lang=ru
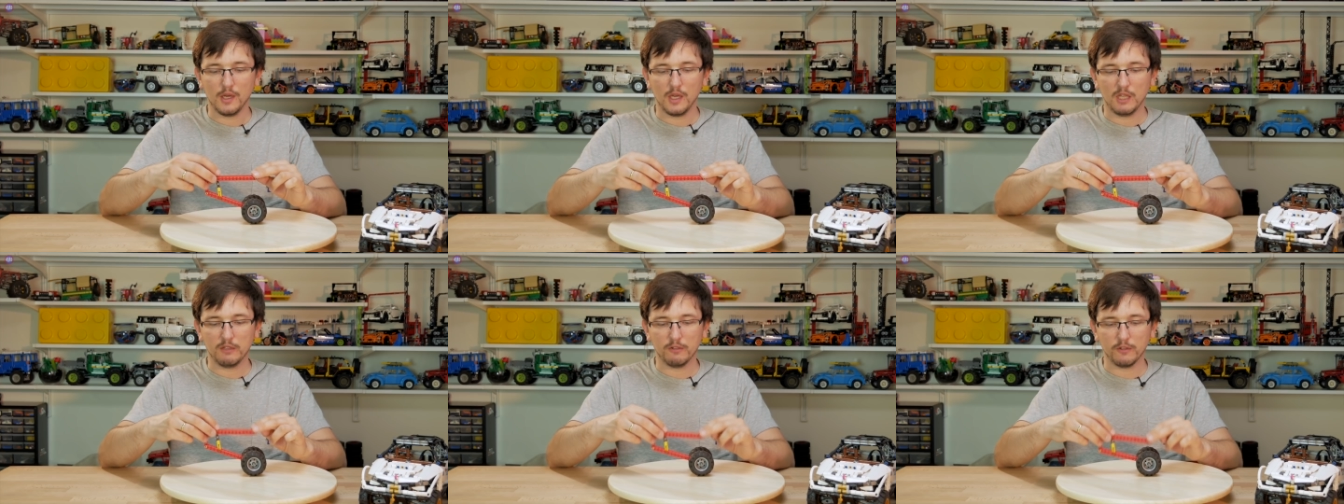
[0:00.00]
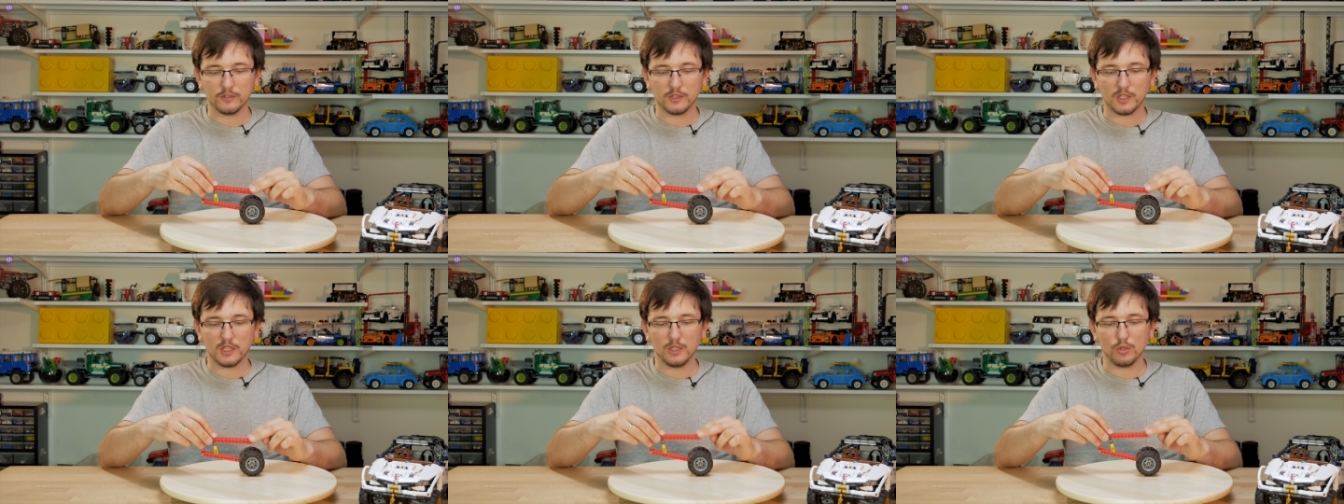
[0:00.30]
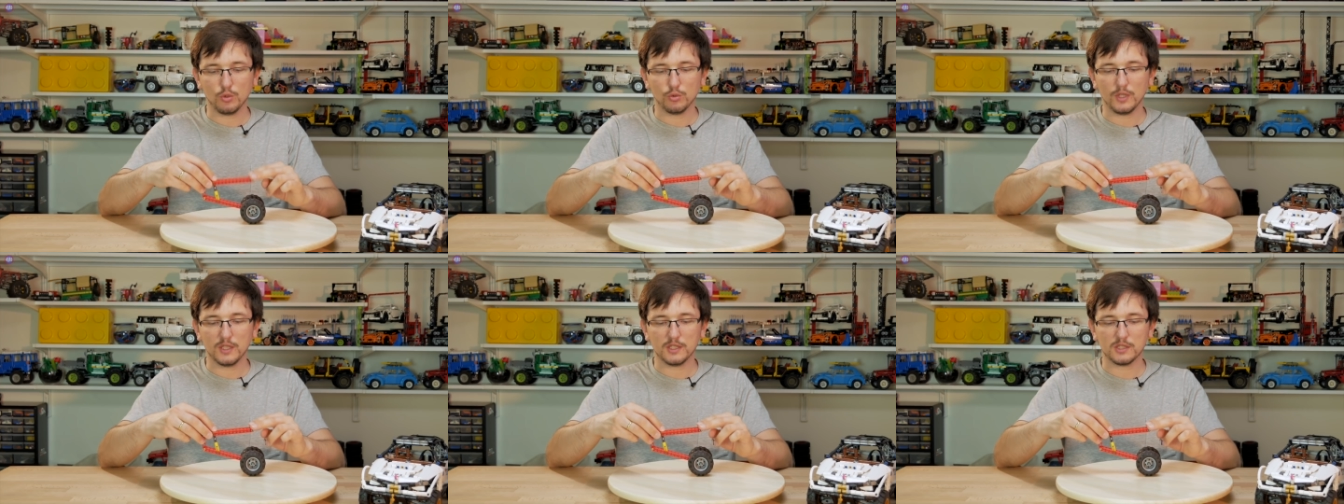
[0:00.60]
и,
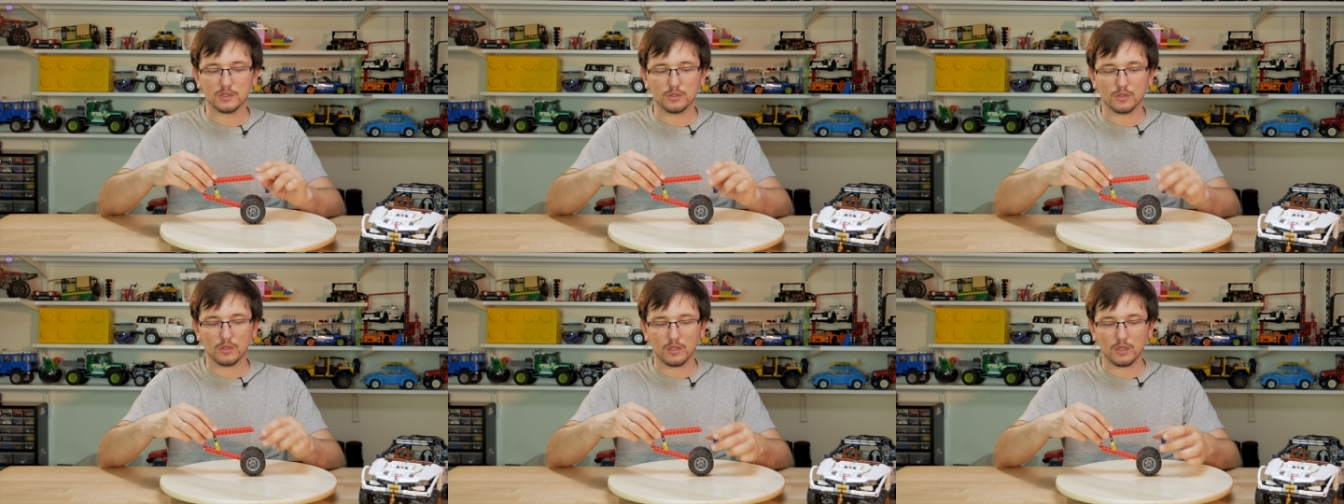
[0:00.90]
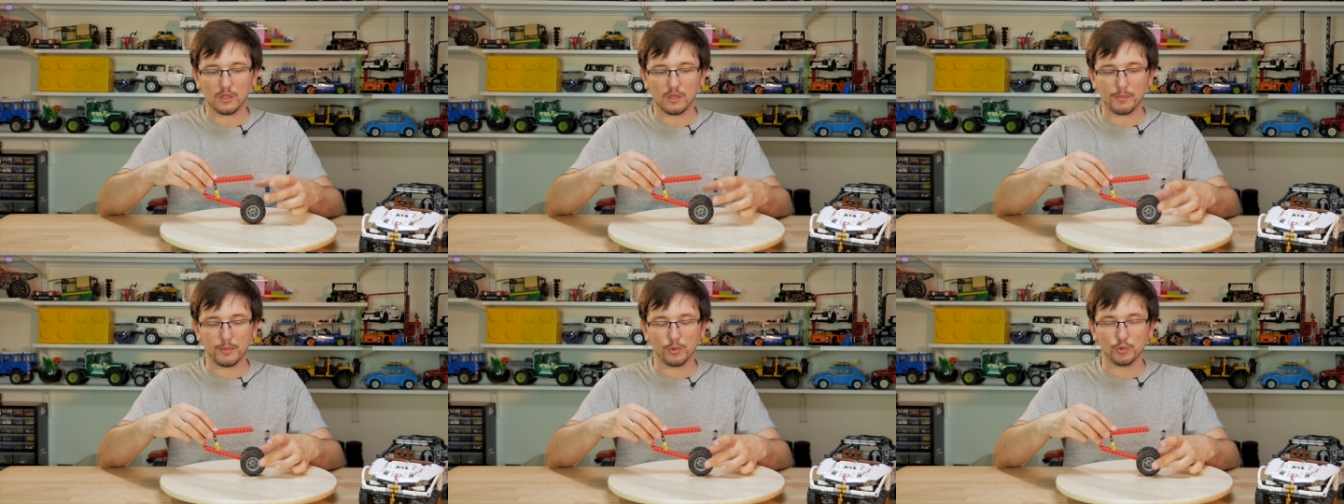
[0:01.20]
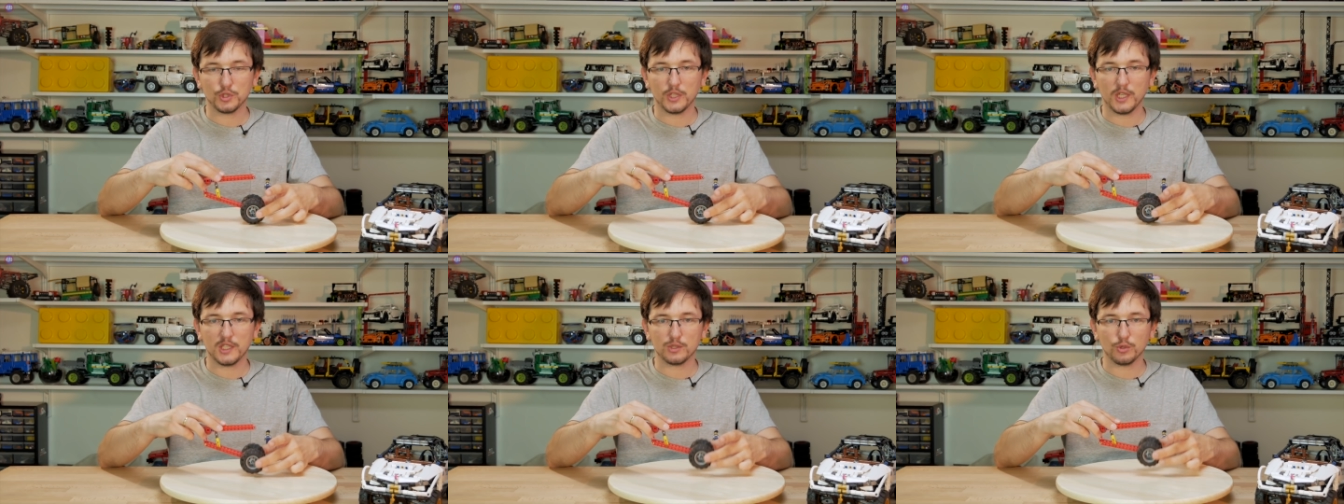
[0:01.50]
во-вторых, у нас э,
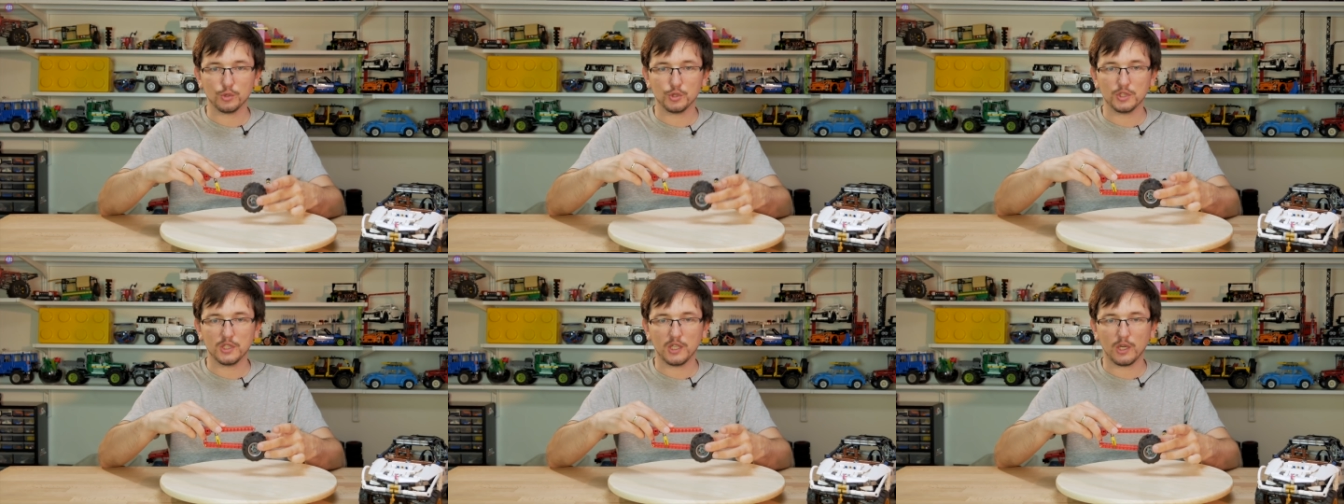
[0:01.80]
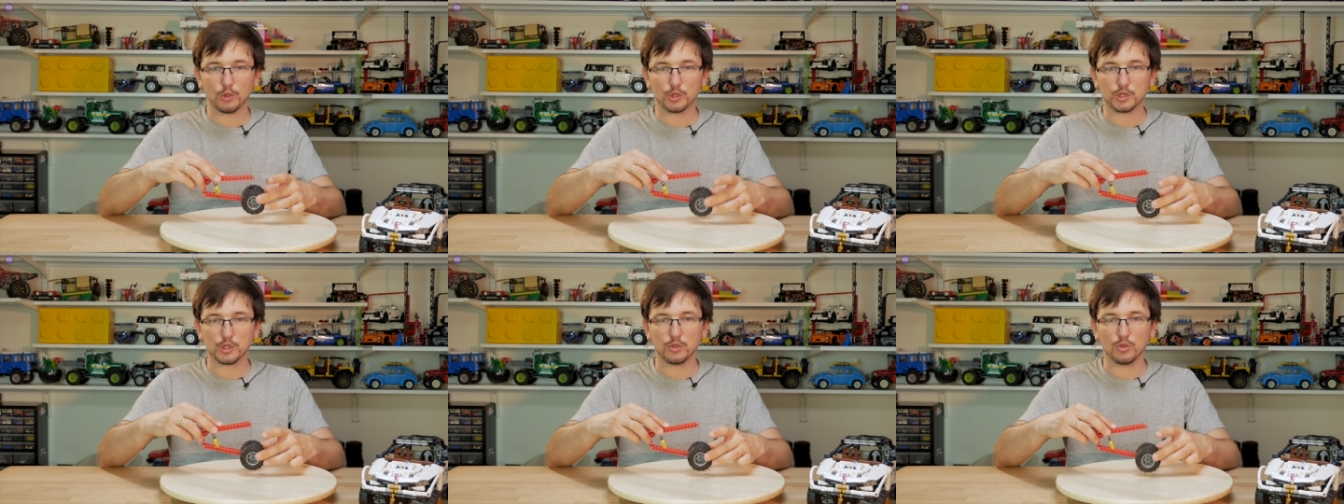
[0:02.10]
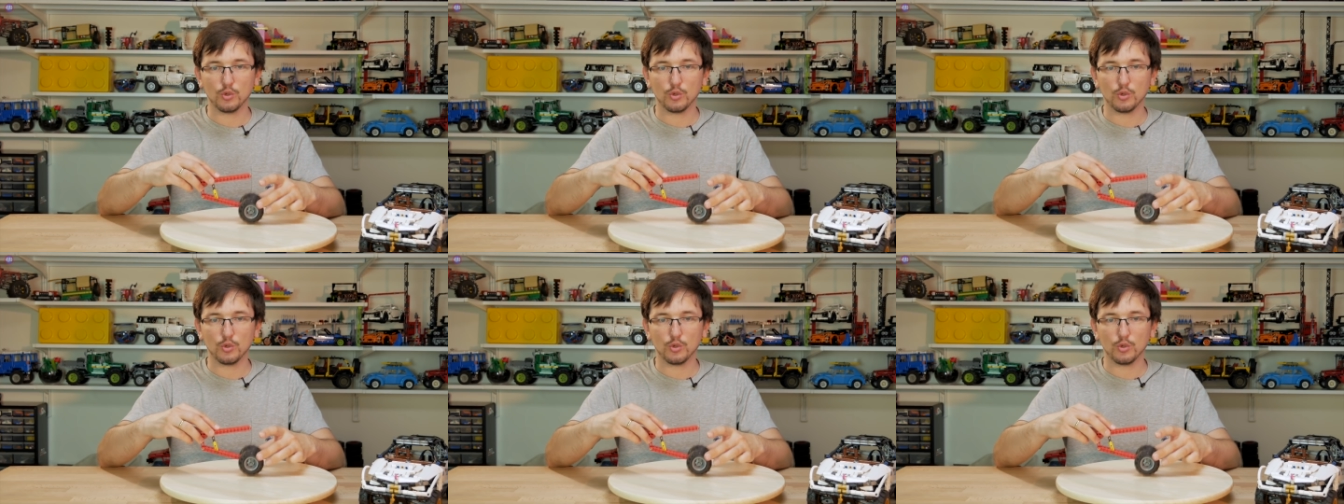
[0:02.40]
получается очень хороший